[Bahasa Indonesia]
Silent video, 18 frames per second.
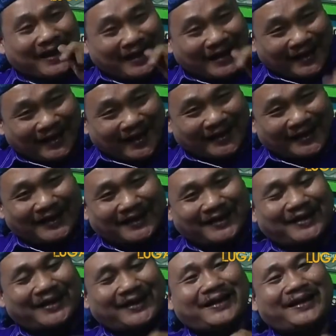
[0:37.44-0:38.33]
Kali
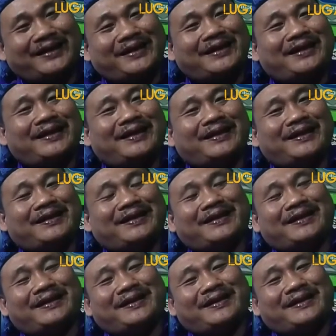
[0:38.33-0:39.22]
ini
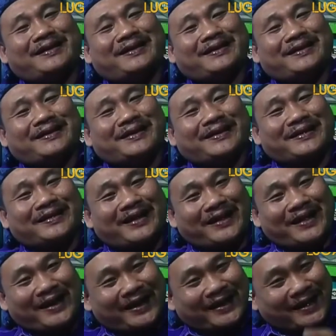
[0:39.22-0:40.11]

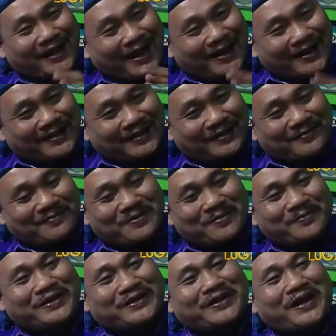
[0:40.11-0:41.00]
kita lagi-lagi nih
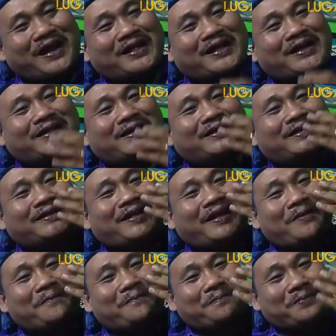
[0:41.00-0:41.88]
berbicara
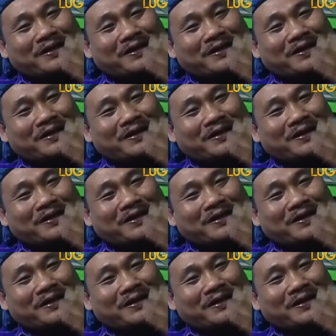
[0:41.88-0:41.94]
tentang